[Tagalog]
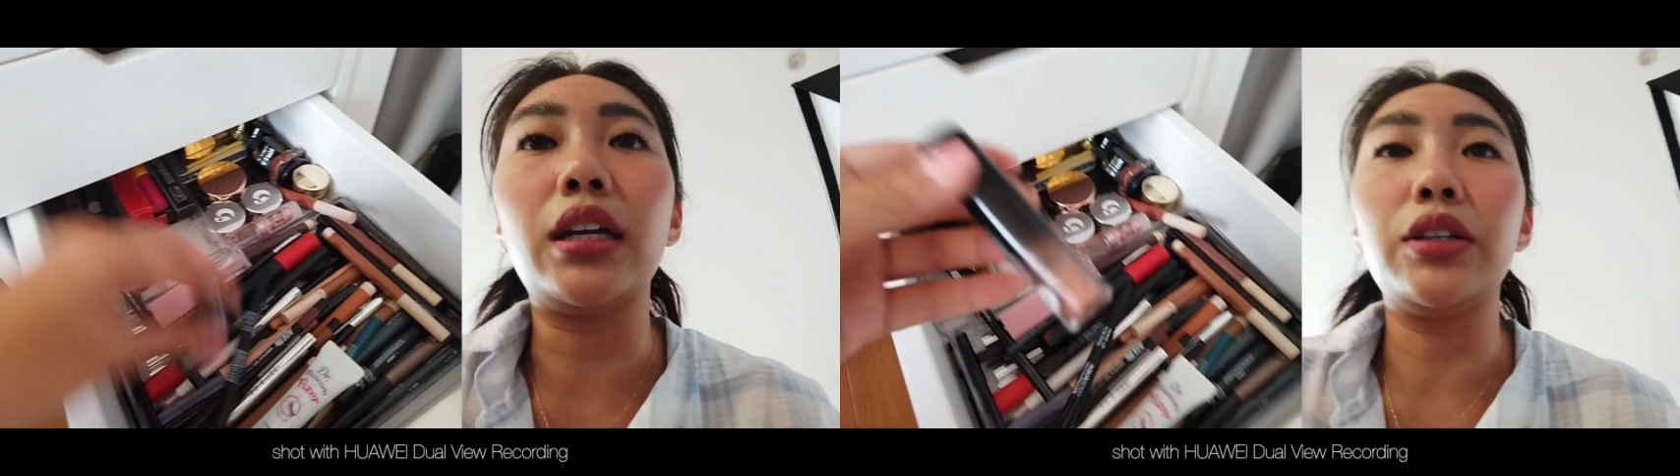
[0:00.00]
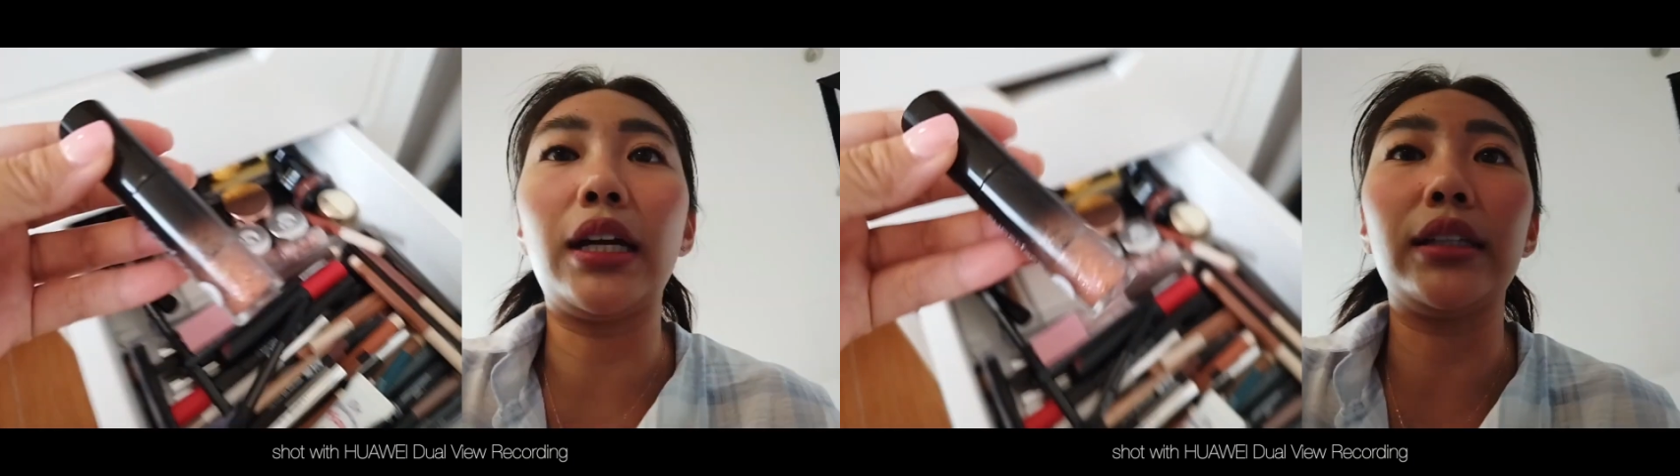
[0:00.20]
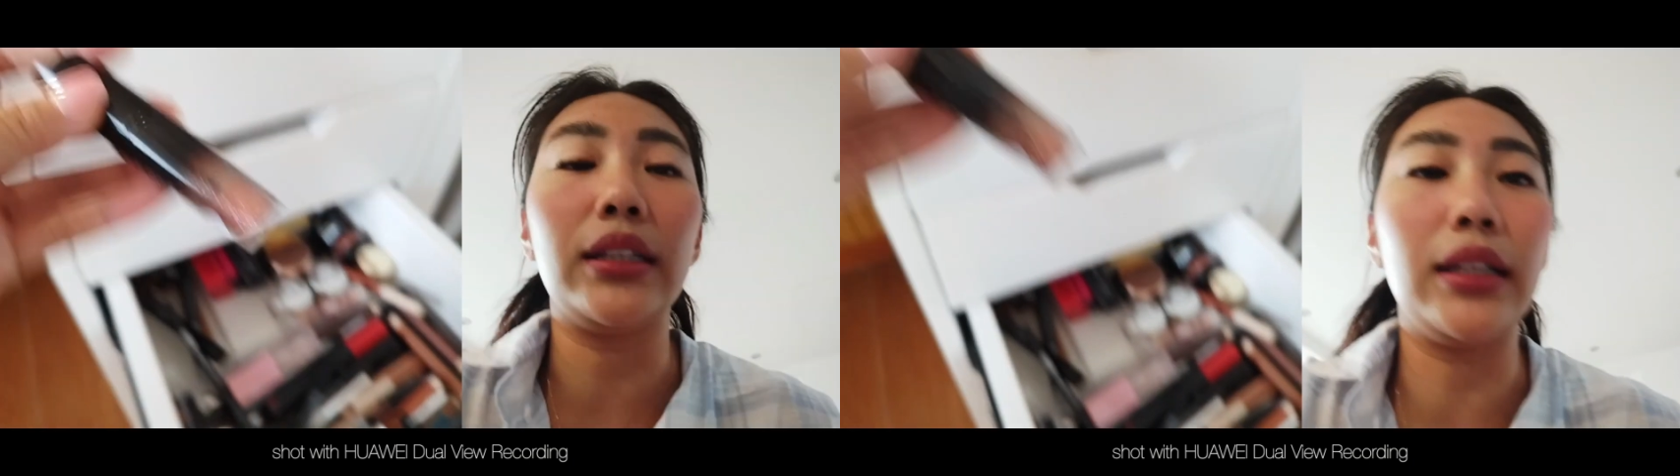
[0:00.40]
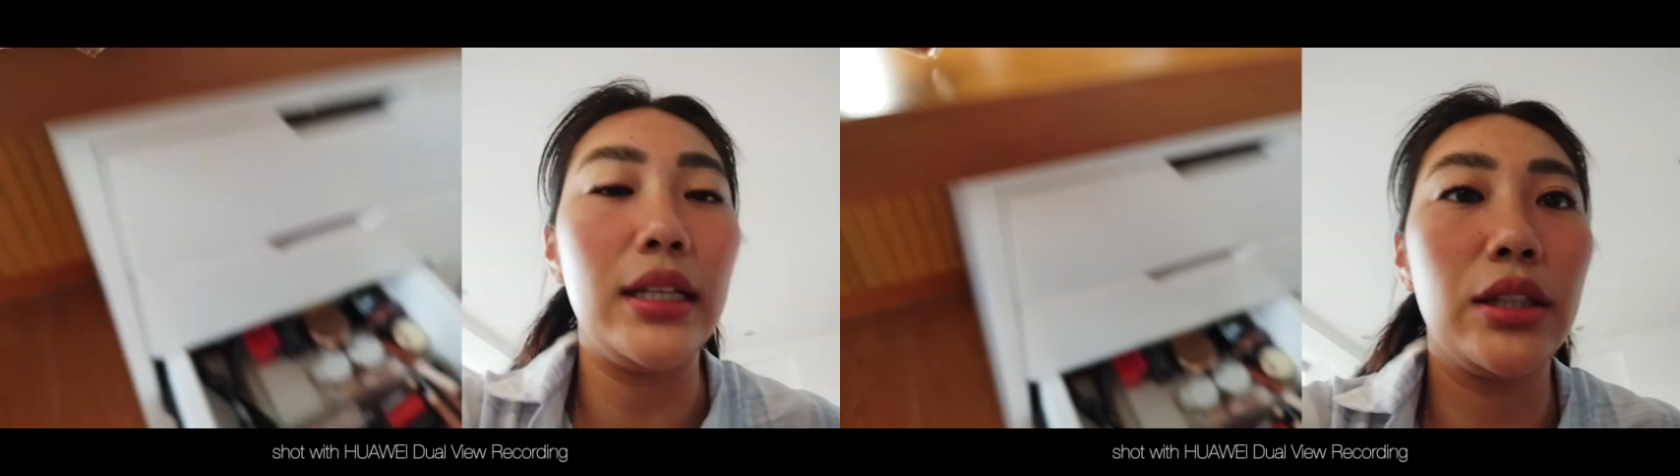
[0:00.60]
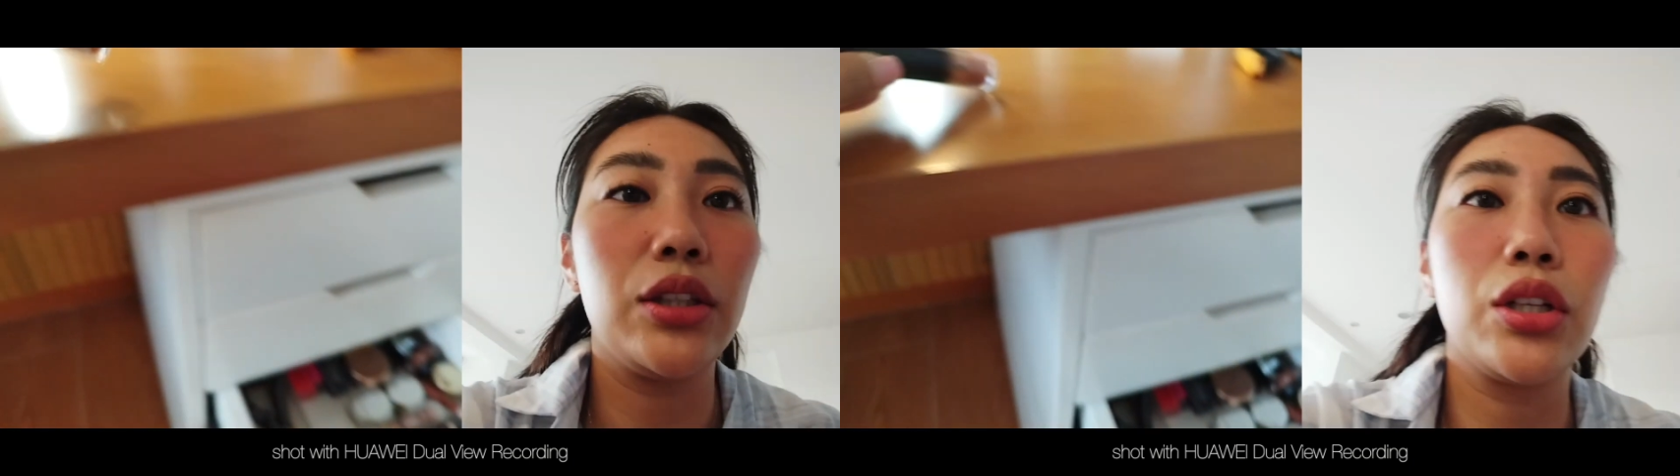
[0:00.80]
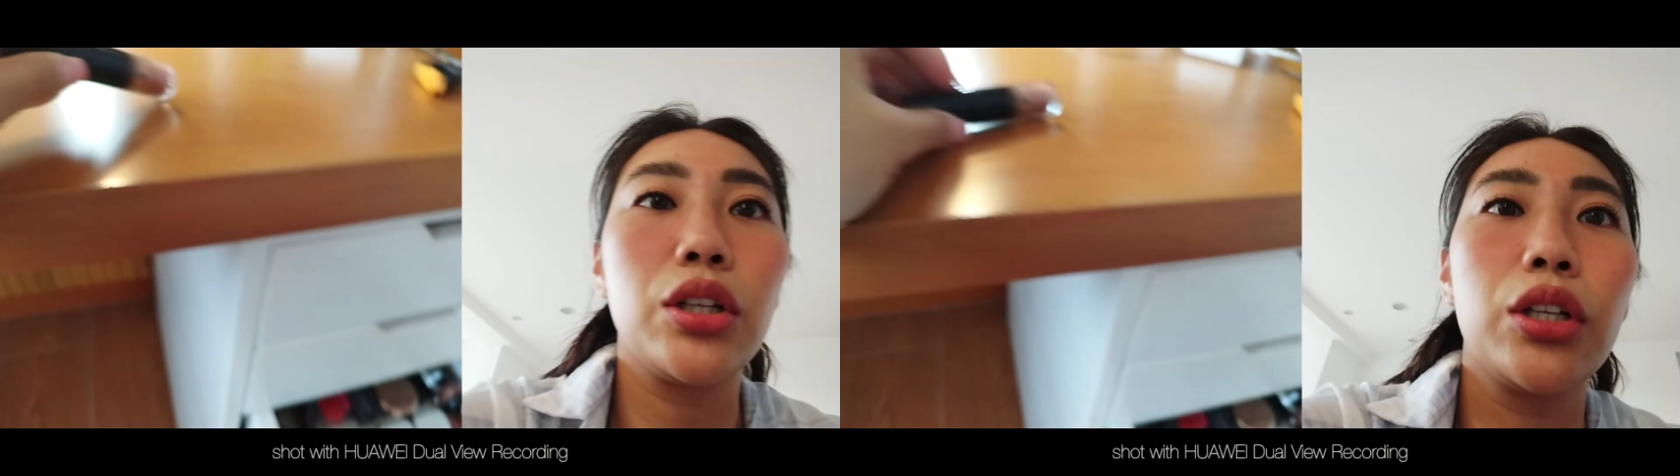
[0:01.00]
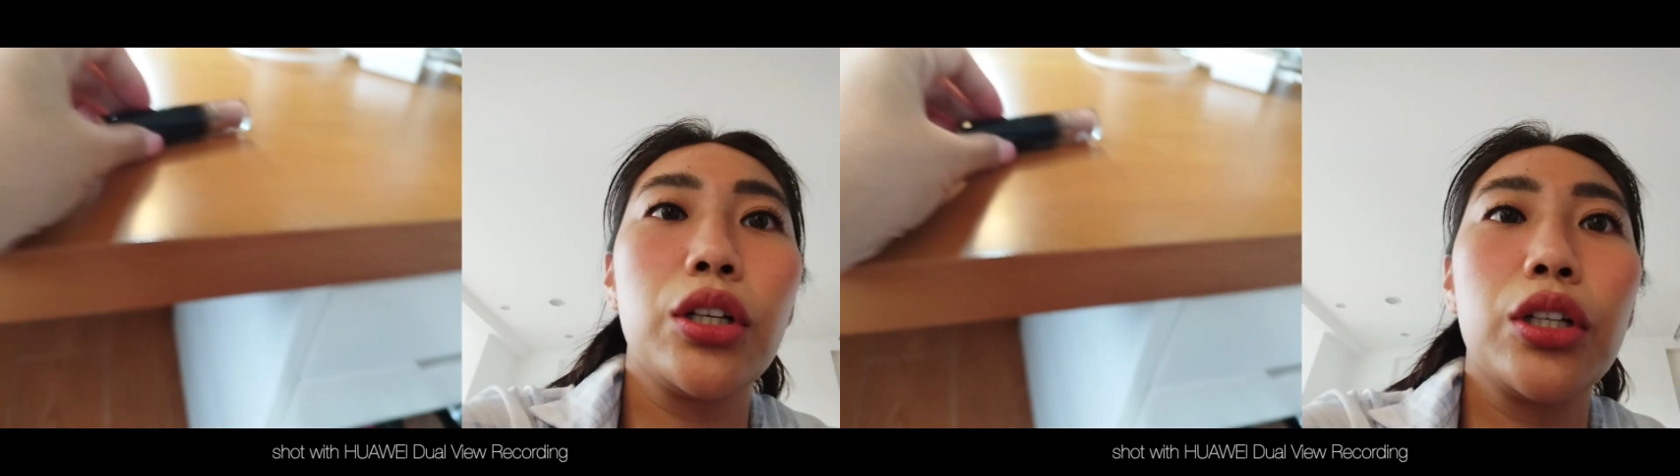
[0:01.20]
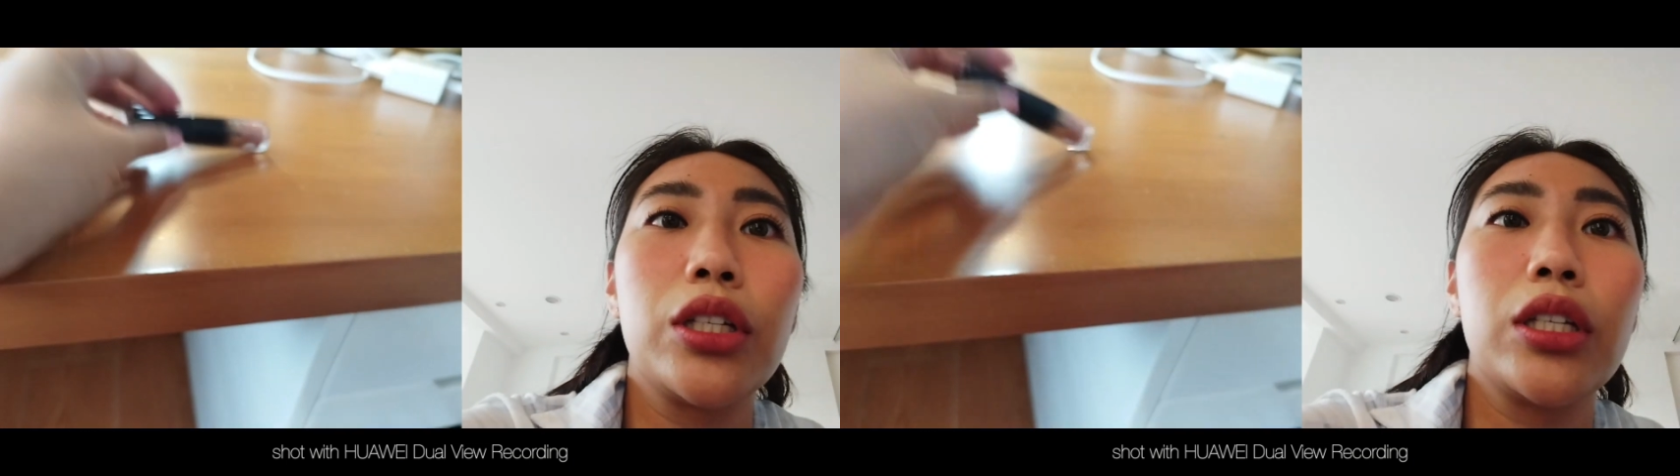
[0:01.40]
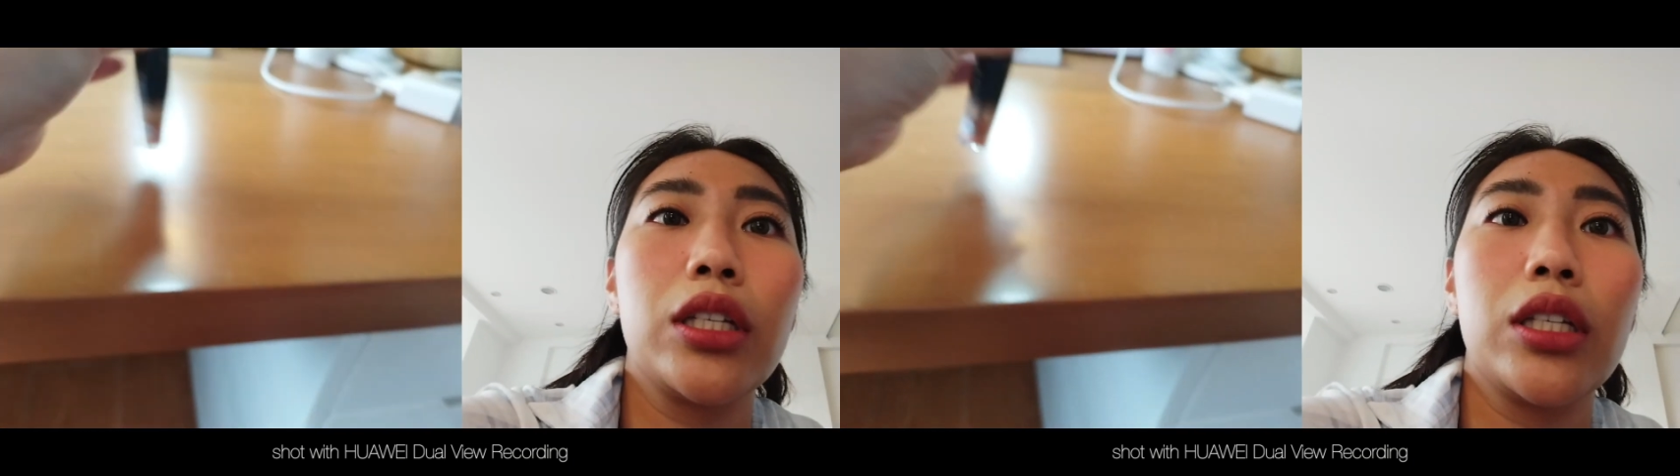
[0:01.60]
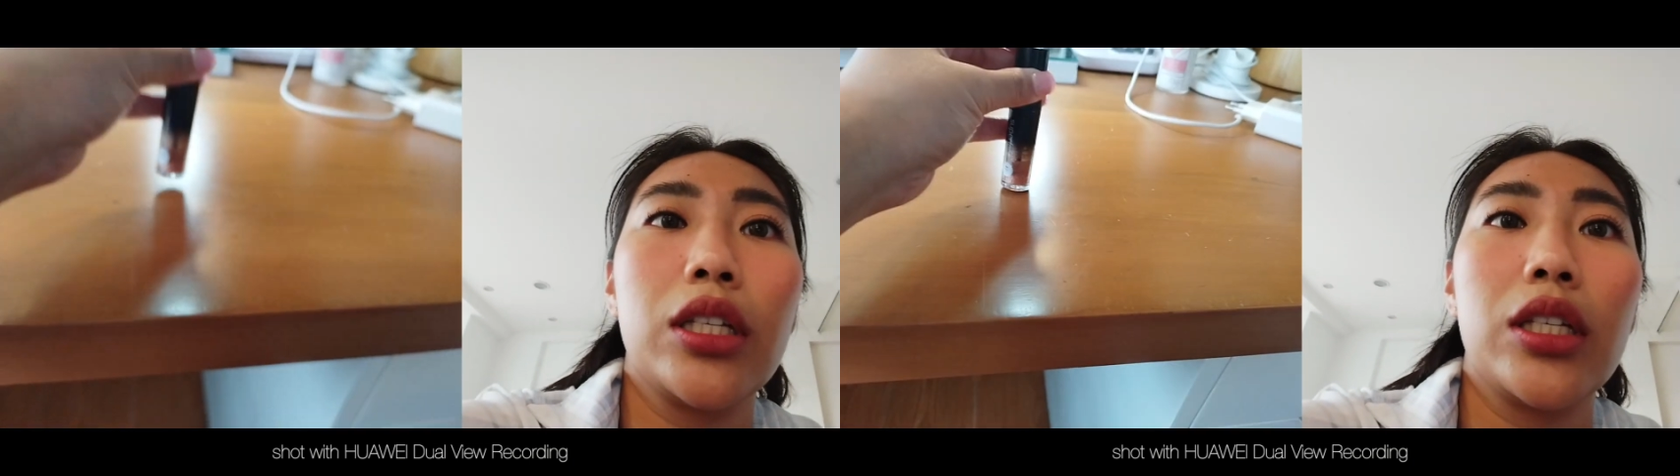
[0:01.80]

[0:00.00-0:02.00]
ano natin, glitters.